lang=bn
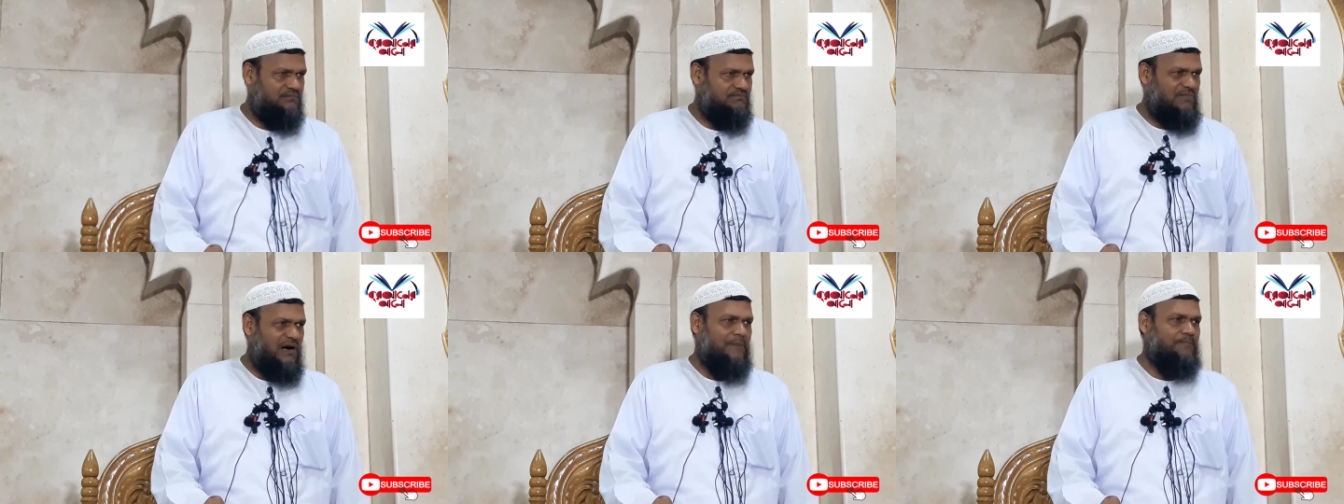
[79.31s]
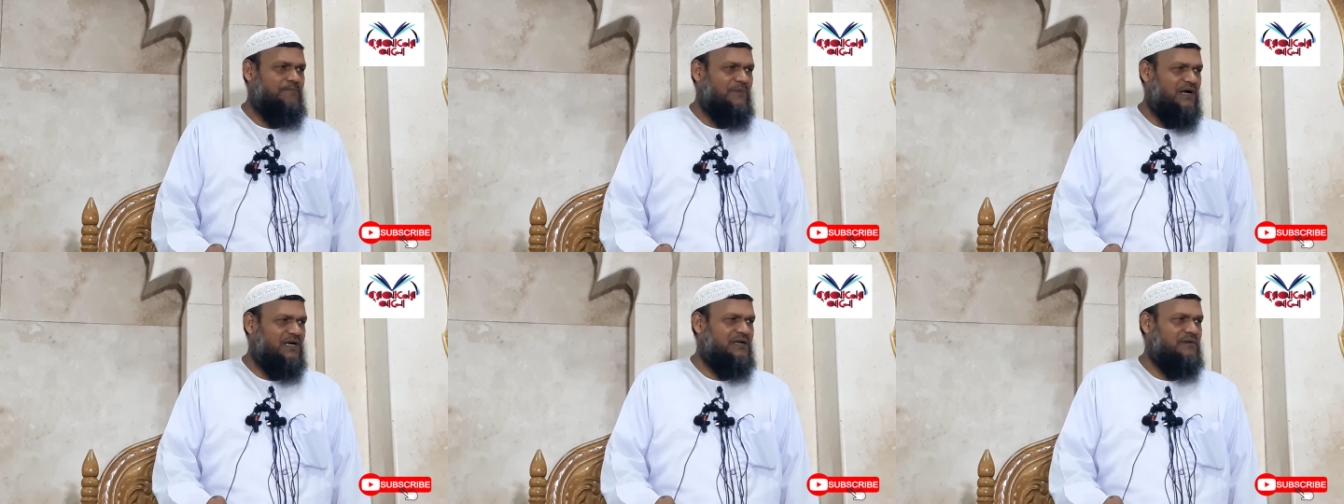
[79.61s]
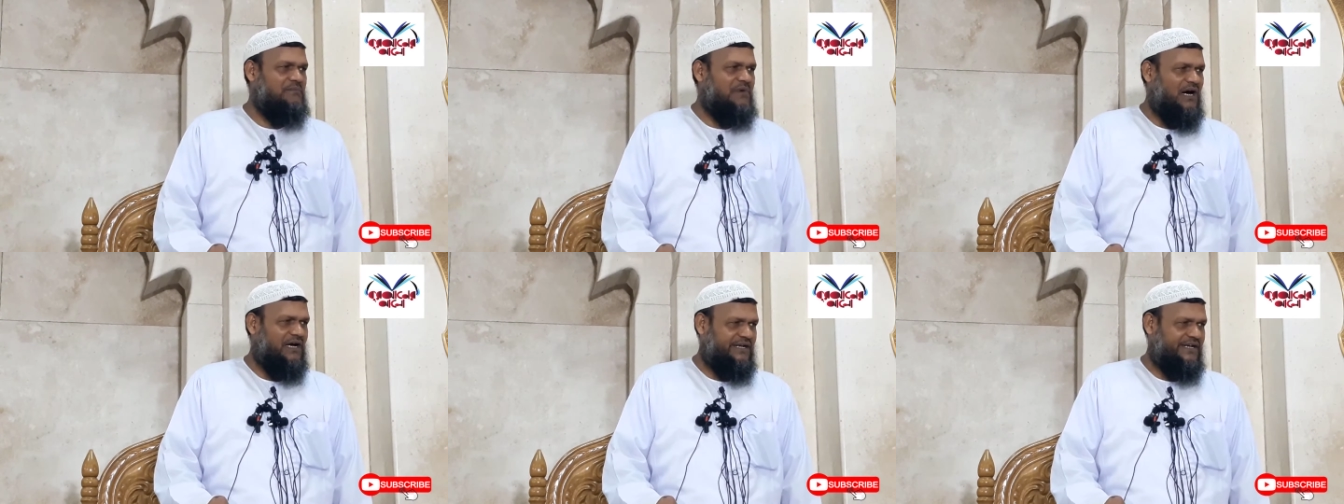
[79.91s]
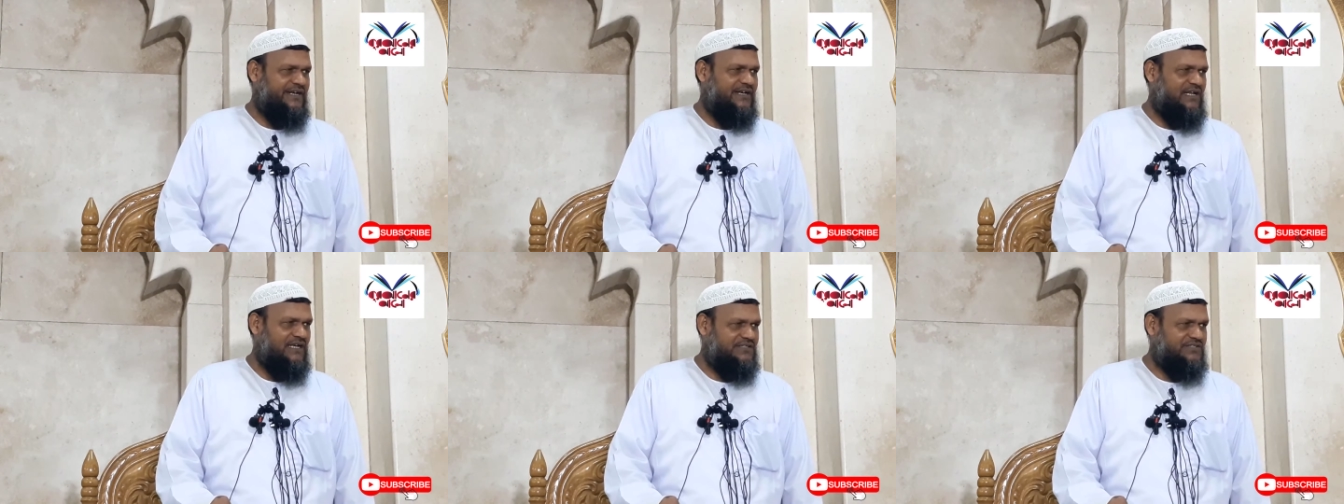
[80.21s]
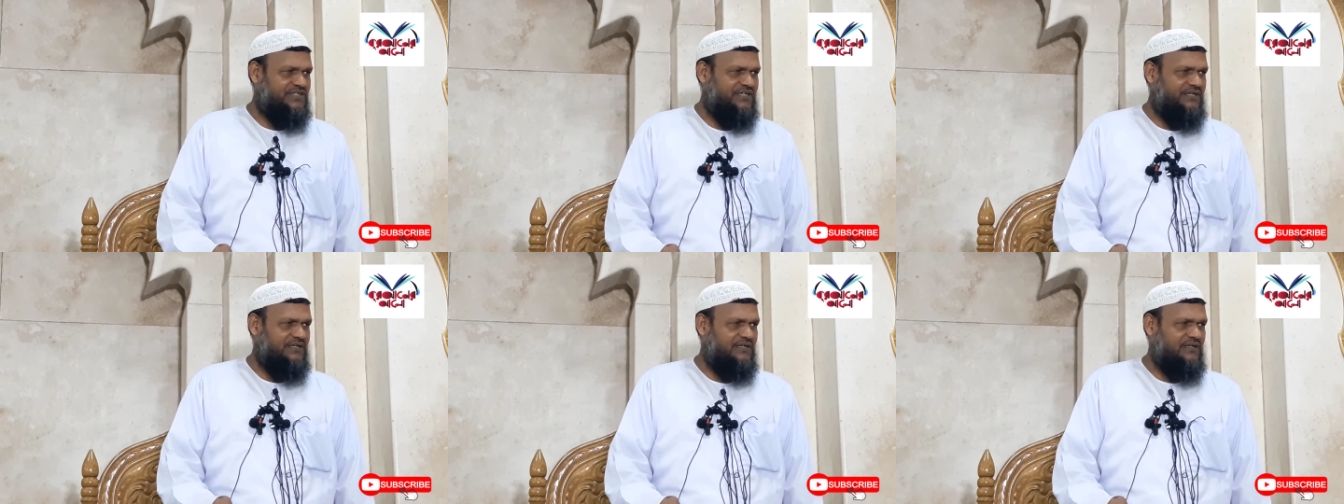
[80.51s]
বাপ মাকে মানে না
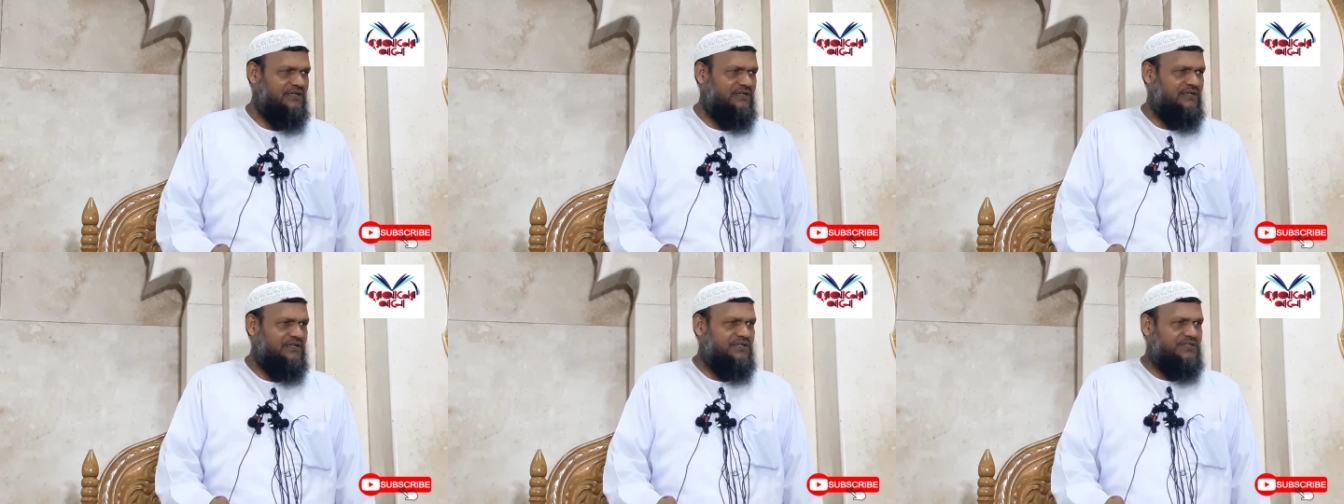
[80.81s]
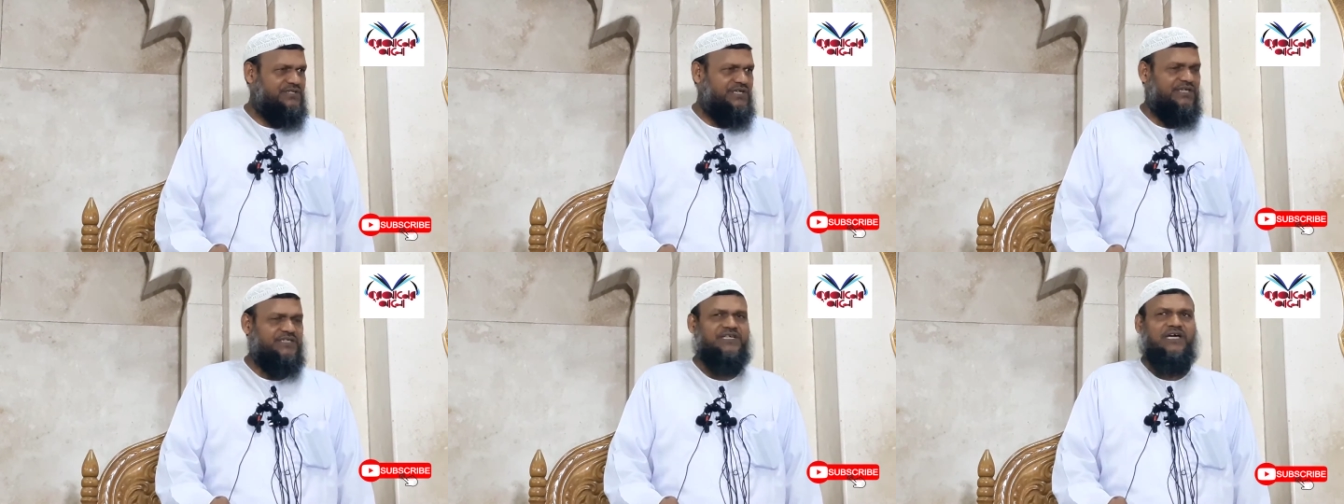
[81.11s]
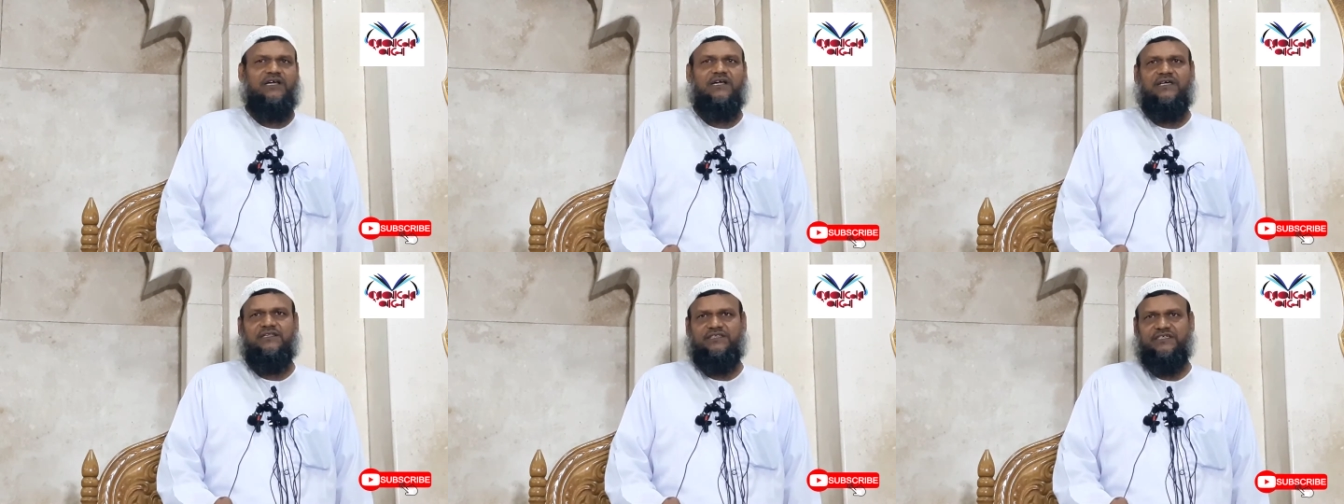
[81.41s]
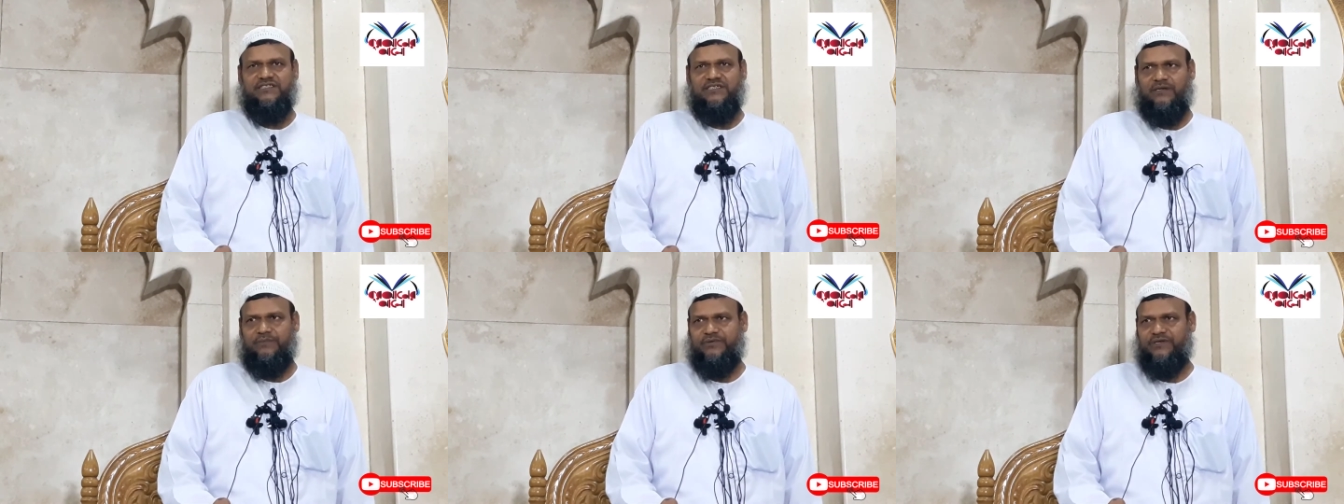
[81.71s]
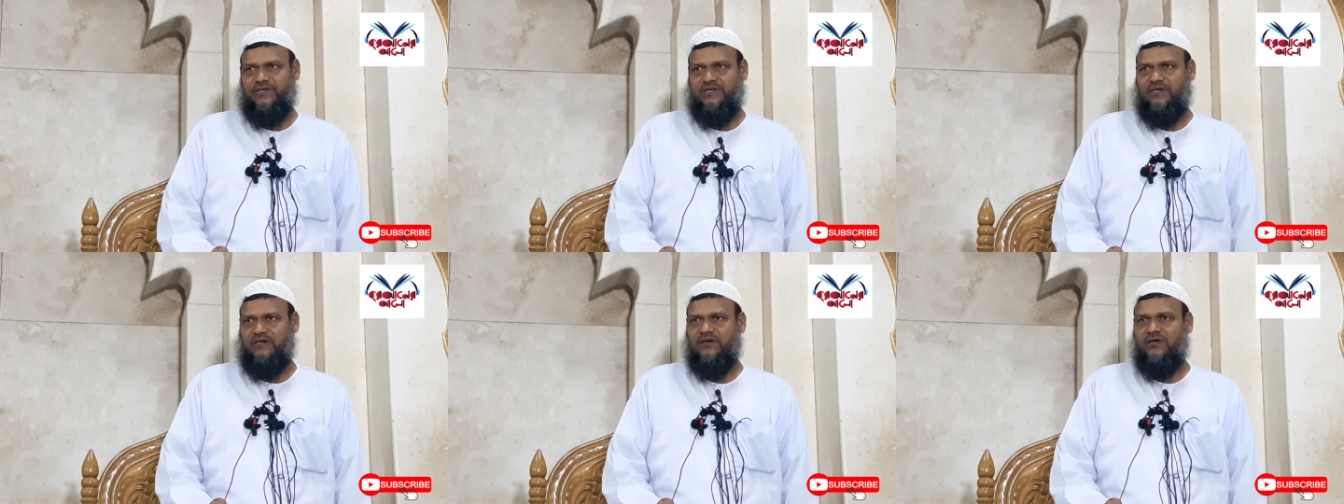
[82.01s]
যে সে জান্নাতে যাবে
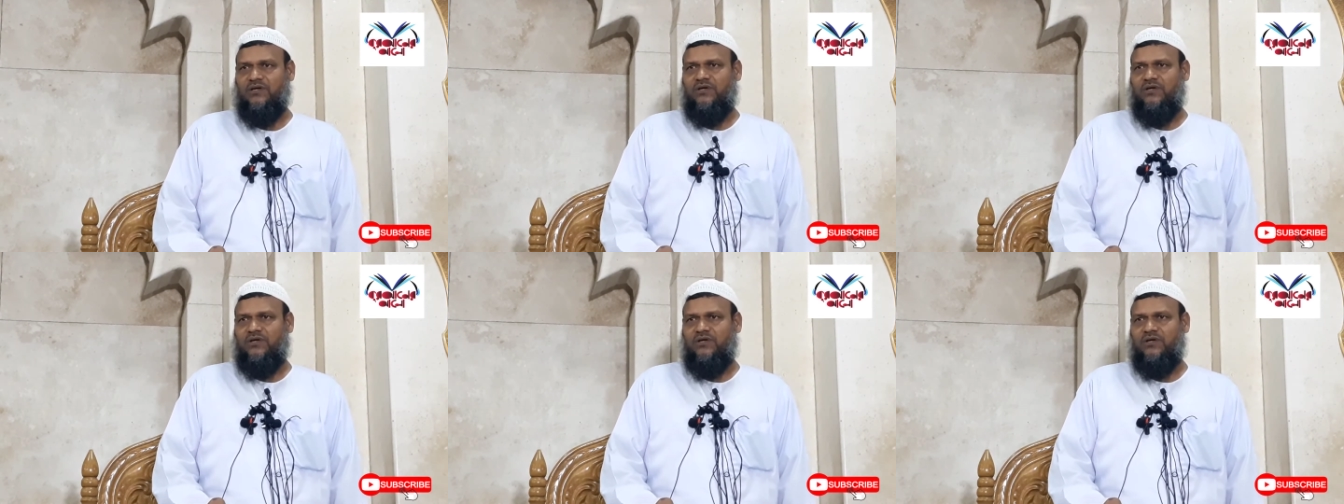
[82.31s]
না